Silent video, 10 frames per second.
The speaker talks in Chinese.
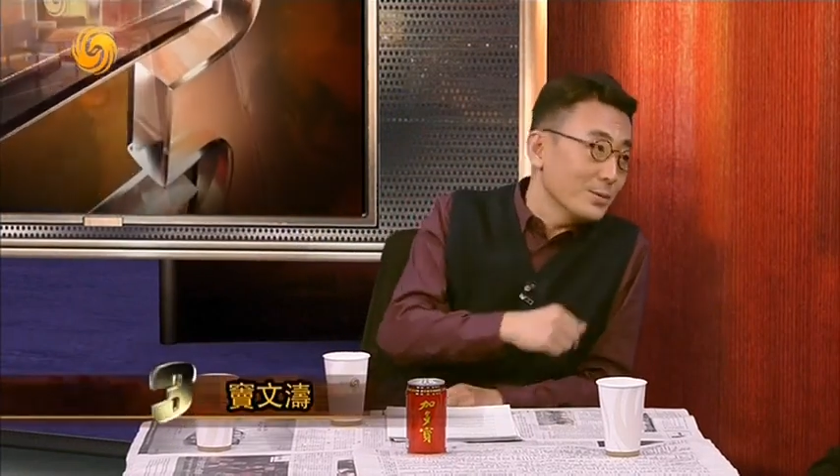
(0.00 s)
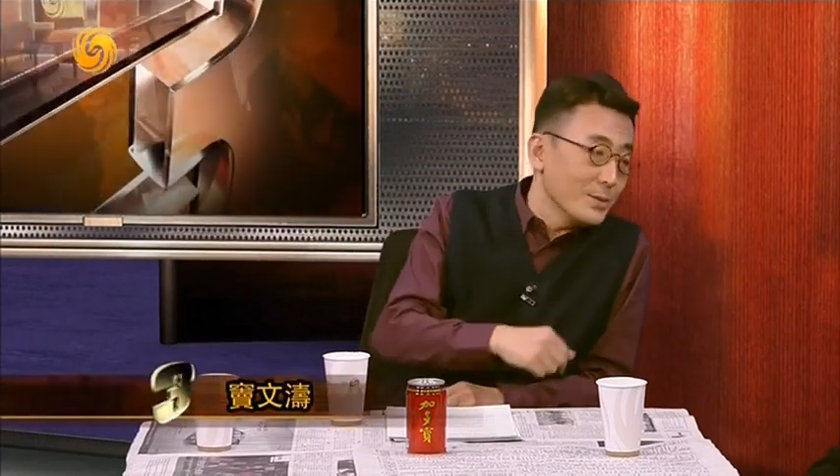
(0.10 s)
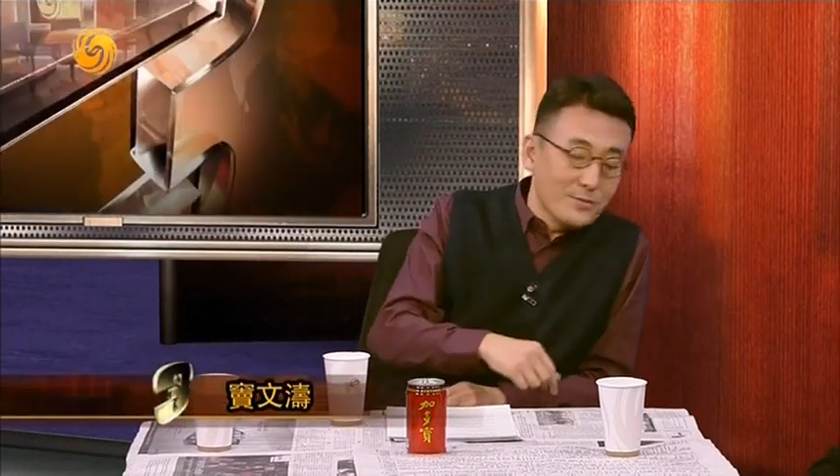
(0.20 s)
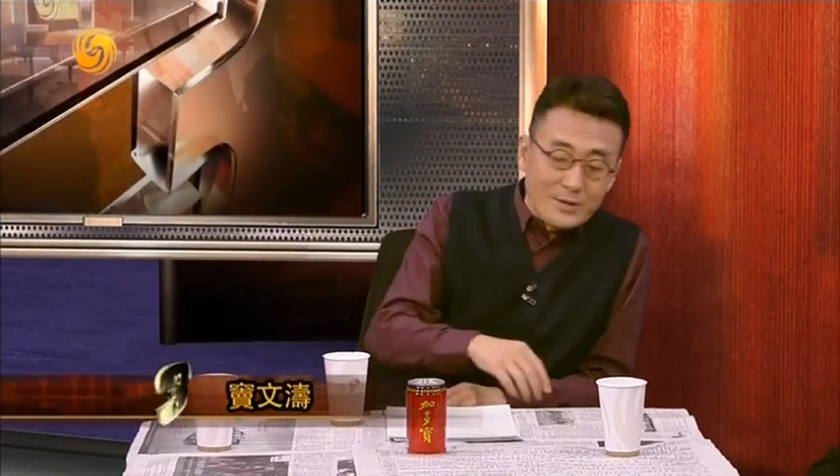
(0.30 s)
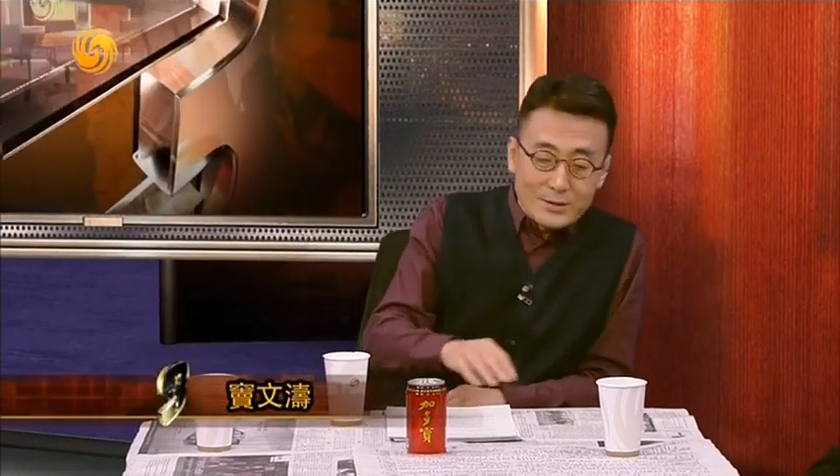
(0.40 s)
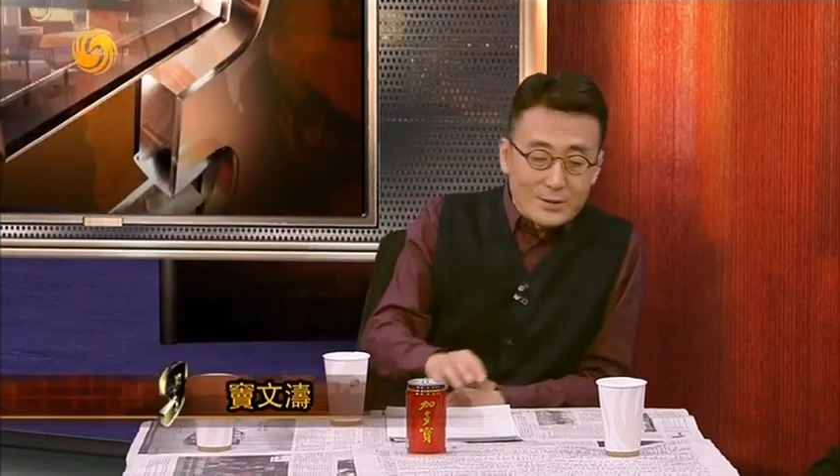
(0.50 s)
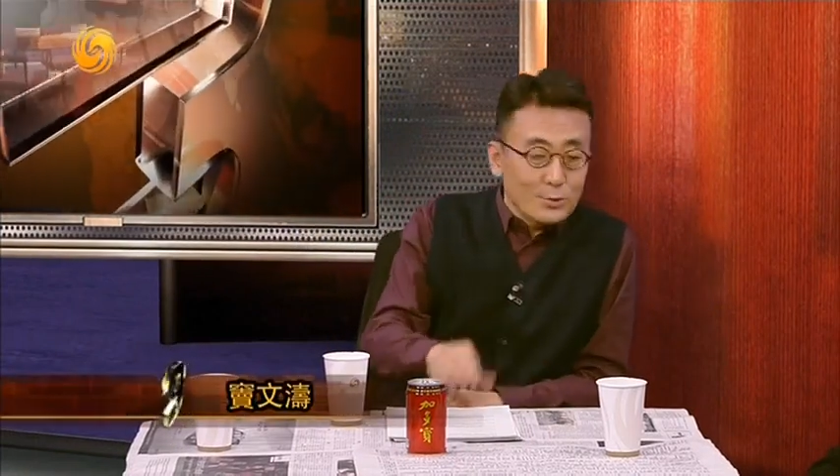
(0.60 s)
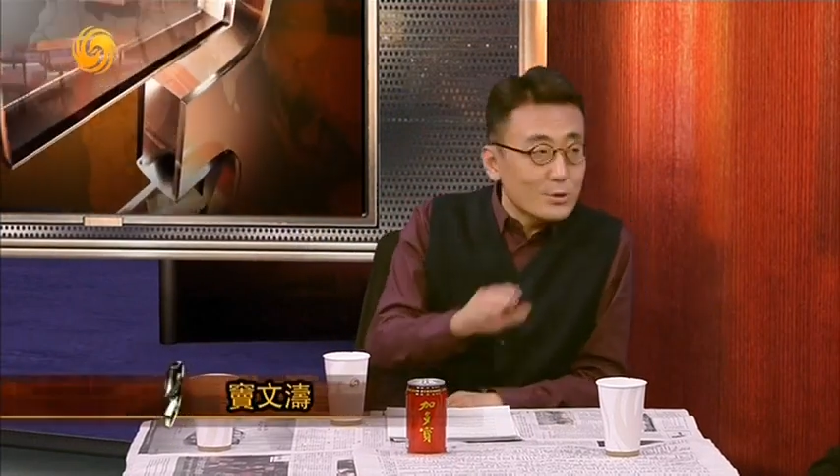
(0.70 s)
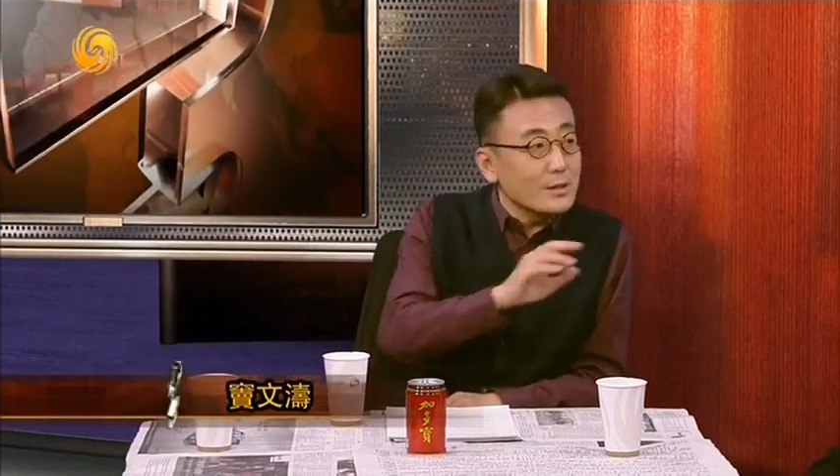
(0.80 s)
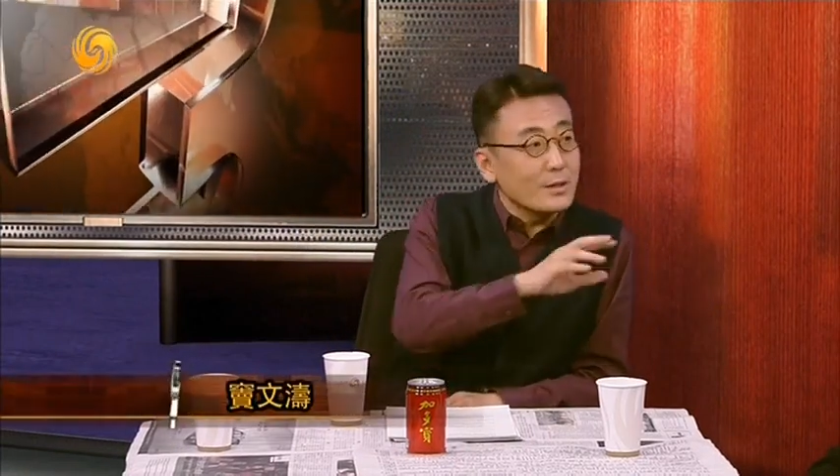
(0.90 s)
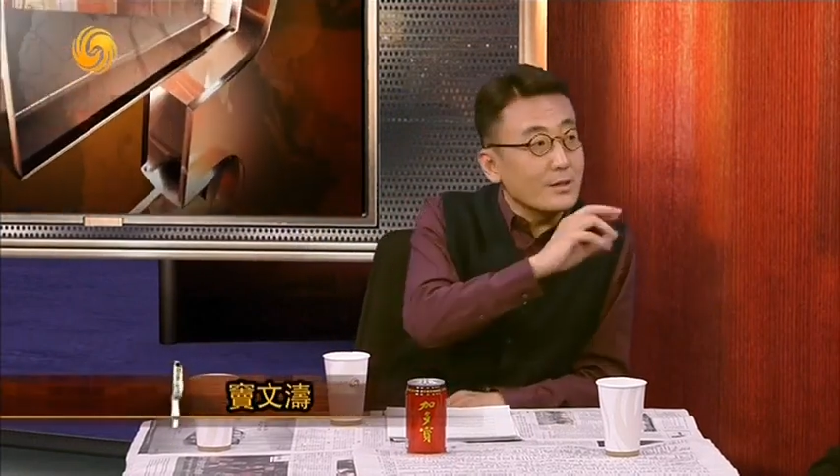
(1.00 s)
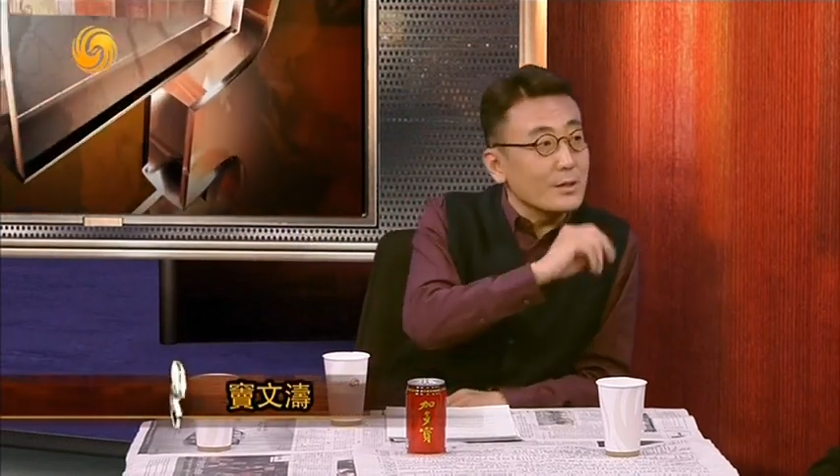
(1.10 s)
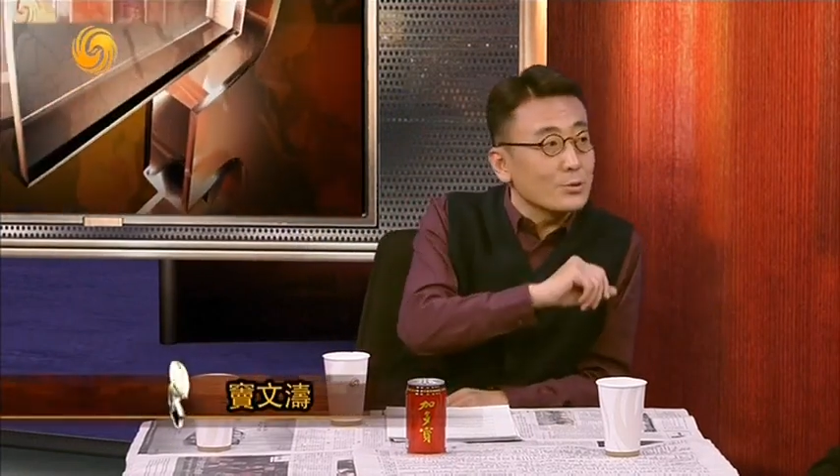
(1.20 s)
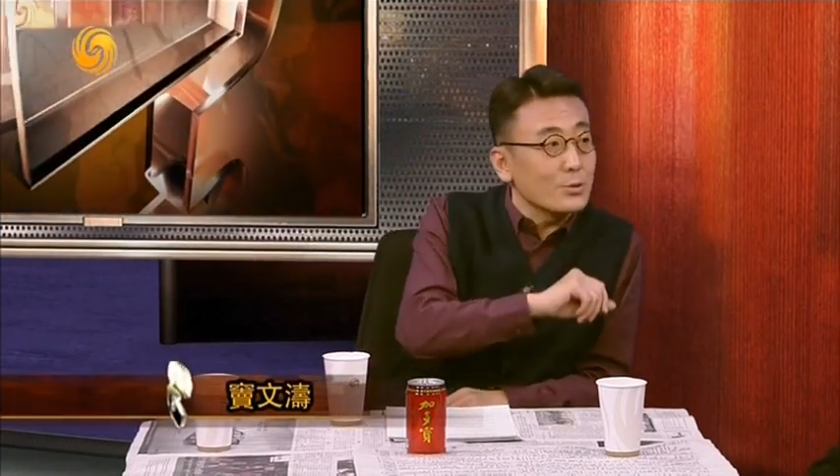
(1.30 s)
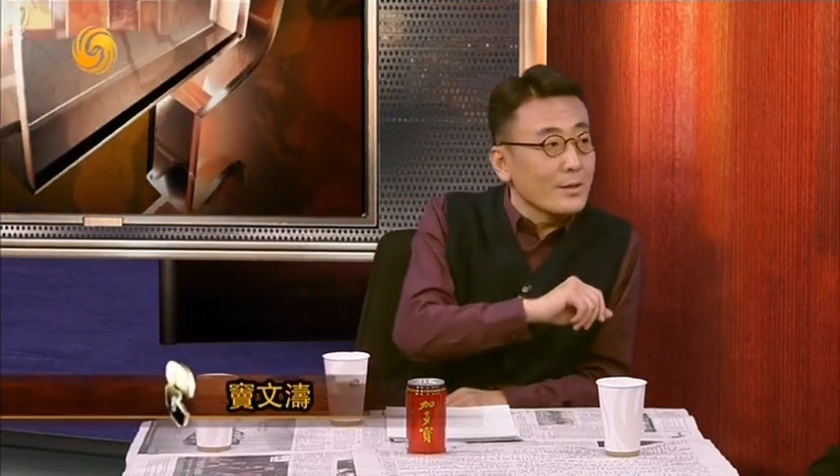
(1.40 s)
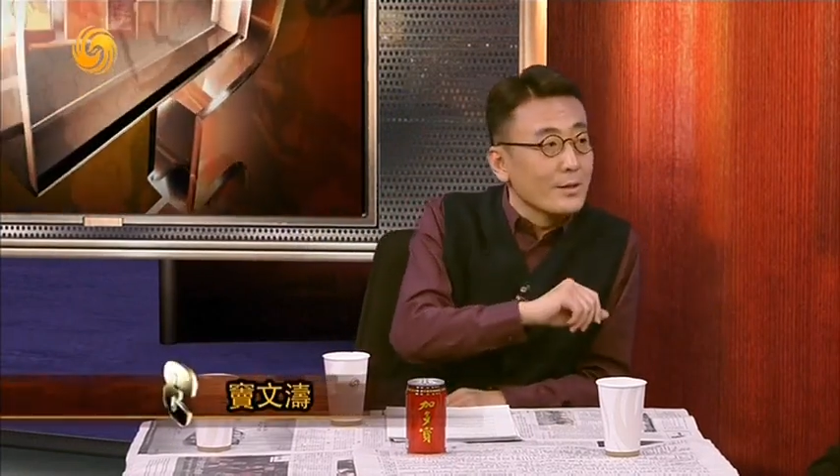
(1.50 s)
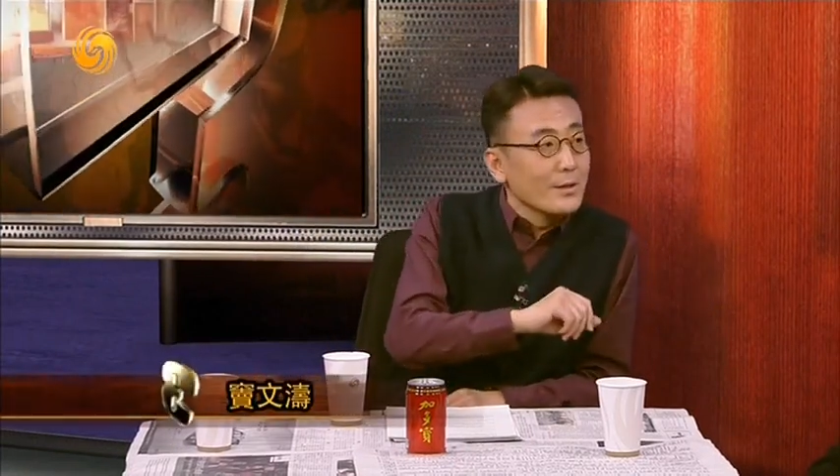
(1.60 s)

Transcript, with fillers: 这么一个问题，就是你刚才说的，